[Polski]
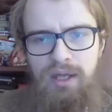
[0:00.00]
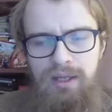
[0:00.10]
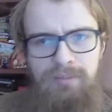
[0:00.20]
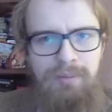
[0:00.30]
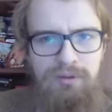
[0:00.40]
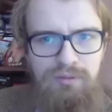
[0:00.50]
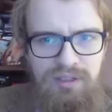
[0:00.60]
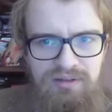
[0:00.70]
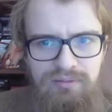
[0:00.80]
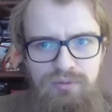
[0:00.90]
E, mamy
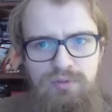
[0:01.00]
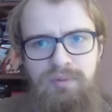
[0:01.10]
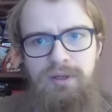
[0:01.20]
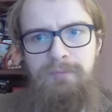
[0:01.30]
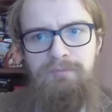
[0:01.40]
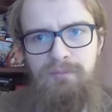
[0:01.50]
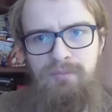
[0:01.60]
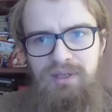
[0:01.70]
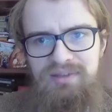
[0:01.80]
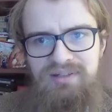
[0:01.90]
tutaj służby
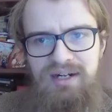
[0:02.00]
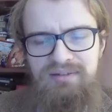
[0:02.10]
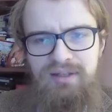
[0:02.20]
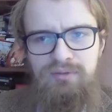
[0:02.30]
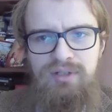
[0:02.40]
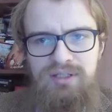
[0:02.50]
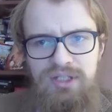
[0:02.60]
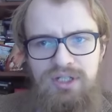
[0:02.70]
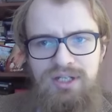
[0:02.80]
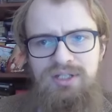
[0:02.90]
mm, izraelskie, które
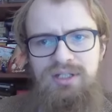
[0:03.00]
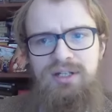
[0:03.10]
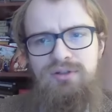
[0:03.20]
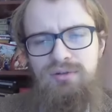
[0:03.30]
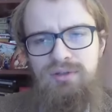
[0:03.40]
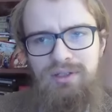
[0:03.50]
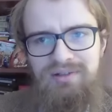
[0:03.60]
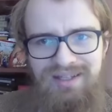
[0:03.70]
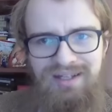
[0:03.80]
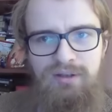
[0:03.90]
też raczej należą do
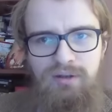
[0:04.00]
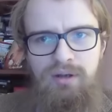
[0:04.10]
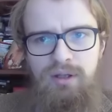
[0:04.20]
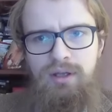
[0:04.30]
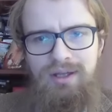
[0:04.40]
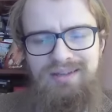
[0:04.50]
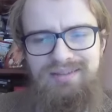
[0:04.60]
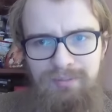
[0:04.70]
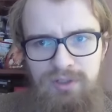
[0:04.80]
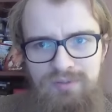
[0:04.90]
tego starego
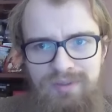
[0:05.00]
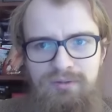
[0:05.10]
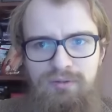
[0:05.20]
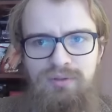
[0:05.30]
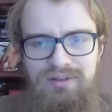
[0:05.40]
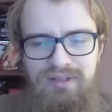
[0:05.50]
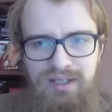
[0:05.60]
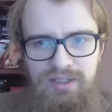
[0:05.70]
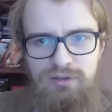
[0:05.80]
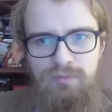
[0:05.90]
establishmentu, który z
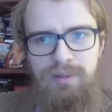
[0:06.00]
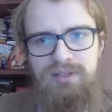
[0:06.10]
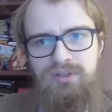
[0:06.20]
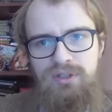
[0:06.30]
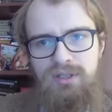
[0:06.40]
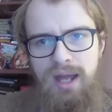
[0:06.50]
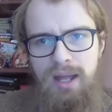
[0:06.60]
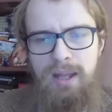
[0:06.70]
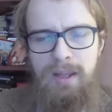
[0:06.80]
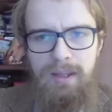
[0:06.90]
niechęcią patrzy
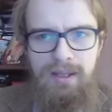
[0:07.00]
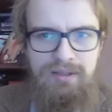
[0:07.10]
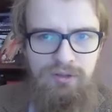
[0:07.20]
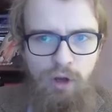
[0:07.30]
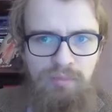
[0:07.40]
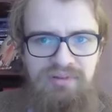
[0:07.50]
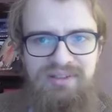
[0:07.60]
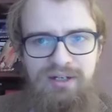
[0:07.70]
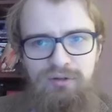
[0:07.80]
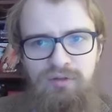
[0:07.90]
na ten
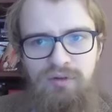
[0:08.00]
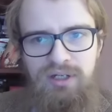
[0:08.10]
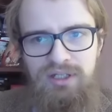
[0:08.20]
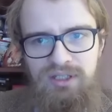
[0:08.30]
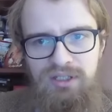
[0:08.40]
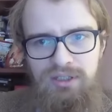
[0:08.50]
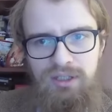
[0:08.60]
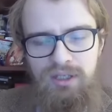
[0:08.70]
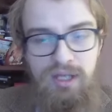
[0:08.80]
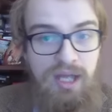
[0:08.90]
obóz
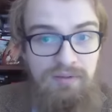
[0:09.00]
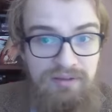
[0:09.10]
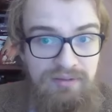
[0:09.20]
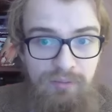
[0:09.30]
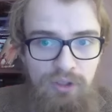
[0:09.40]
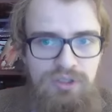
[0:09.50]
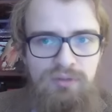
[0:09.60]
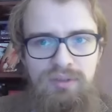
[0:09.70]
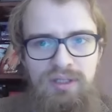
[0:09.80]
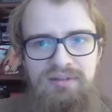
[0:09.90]
narodowo-religijny, więc
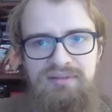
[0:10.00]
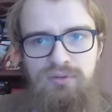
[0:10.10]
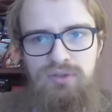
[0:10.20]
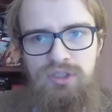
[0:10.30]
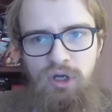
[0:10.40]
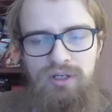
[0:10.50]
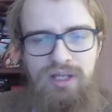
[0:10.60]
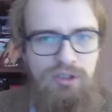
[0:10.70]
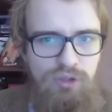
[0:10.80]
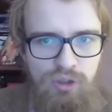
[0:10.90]
można tutaj snuć
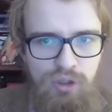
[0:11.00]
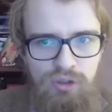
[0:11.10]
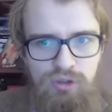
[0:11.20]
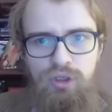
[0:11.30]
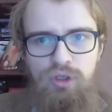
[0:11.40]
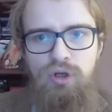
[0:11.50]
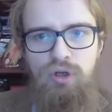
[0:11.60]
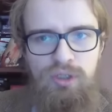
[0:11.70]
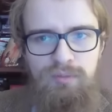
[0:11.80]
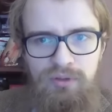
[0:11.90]
teorię, kto, kto
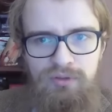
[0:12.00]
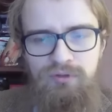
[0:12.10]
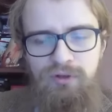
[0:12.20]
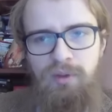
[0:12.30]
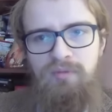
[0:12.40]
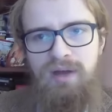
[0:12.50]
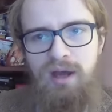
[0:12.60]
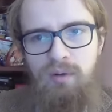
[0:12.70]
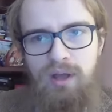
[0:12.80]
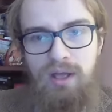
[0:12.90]
kogo nie
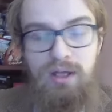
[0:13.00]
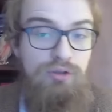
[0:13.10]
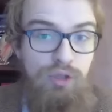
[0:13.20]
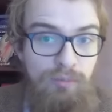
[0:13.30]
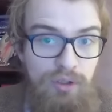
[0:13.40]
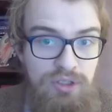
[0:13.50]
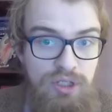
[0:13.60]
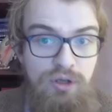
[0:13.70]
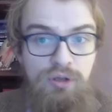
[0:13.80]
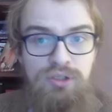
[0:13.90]
poinformował, kto
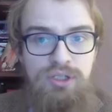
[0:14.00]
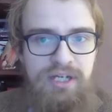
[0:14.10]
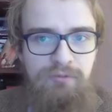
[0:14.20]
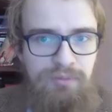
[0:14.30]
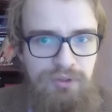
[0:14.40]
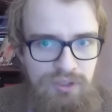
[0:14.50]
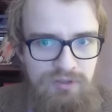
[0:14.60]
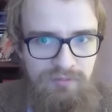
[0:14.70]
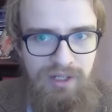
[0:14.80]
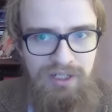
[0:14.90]
może kogoś chciał
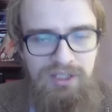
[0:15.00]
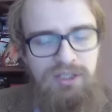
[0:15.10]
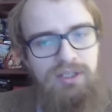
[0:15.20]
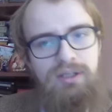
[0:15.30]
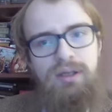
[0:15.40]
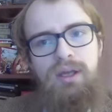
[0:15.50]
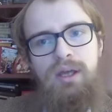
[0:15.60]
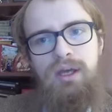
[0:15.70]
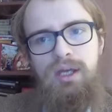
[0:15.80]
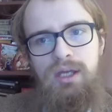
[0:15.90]
wpuścić w maliny,
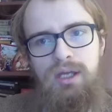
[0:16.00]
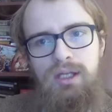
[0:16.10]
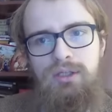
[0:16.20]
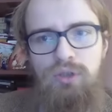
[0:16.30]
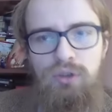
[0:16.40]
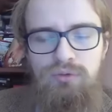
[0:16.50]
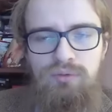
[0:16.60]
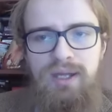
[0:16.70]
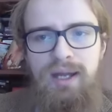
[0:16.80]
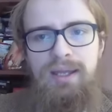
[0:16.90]
kto
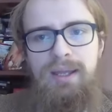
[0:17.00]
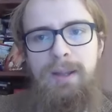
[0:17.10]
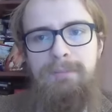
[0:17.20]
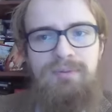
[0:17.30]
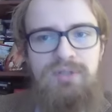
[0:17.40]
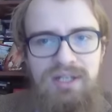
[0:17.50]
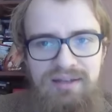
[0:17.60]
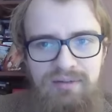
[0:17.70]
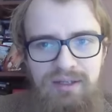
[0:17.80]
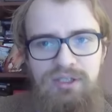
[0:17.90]
tutaj nie
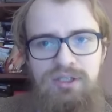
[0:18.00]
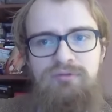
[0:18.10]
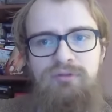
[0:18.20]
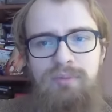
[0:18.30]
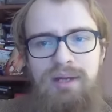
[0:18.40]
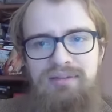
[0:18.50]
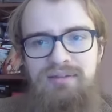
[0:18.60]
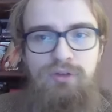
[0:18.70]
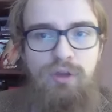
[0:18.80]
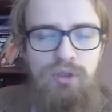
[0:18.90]
przekazał jakiejś
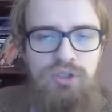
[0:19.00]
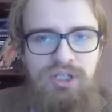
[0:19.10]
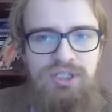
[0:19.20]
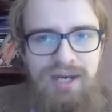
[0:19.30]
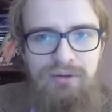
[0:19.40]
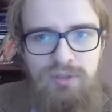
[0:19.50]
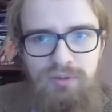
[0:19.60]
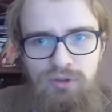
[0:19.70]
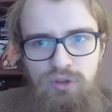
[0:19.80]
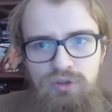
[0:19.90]
informacji, kto może chciał,
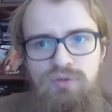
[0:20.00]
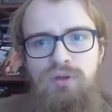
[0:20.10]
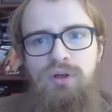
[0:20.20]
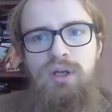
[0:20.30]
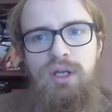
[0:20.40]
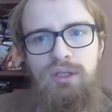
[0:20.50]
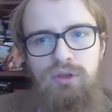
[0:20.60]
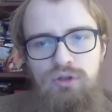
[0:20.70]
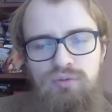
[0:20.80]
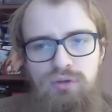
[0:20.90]
żeby doszło do,
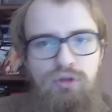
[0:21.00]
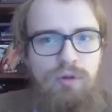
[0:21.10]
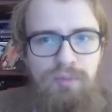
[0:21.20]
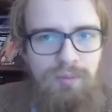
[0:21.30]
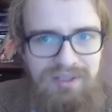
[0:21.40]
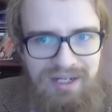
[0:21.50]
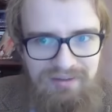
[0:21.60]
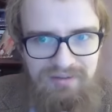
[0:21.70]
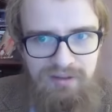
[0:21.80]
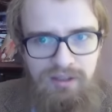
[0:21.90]
doszło do
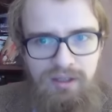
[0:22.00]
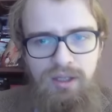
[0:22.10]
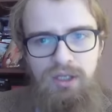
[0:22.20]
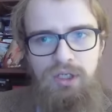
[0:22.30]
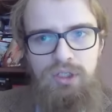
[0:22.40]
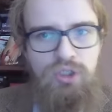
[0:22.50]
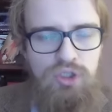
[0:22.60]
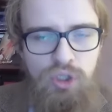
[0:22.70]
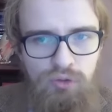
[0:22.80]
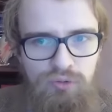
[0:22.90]
kompromitacji e,
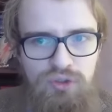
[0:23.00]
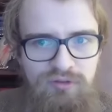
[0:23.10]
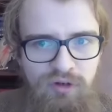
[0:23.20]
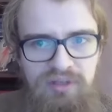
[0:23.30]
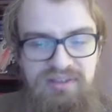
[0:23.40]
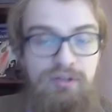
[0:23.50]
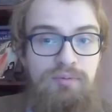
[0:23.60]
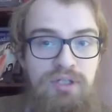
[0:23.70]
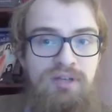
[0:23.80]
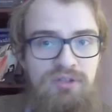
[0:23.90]
czy rządu, czy wojska,
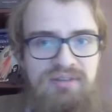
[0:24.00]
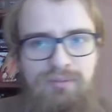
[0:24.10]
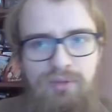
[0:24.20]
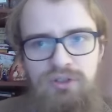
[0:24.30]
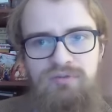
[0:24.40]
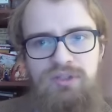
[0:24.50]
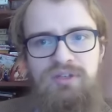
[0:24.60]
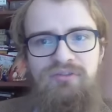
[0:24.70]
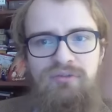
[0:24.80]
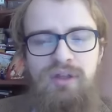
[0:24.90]
no przede wszystkim
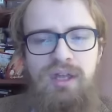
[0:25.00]
oczywiście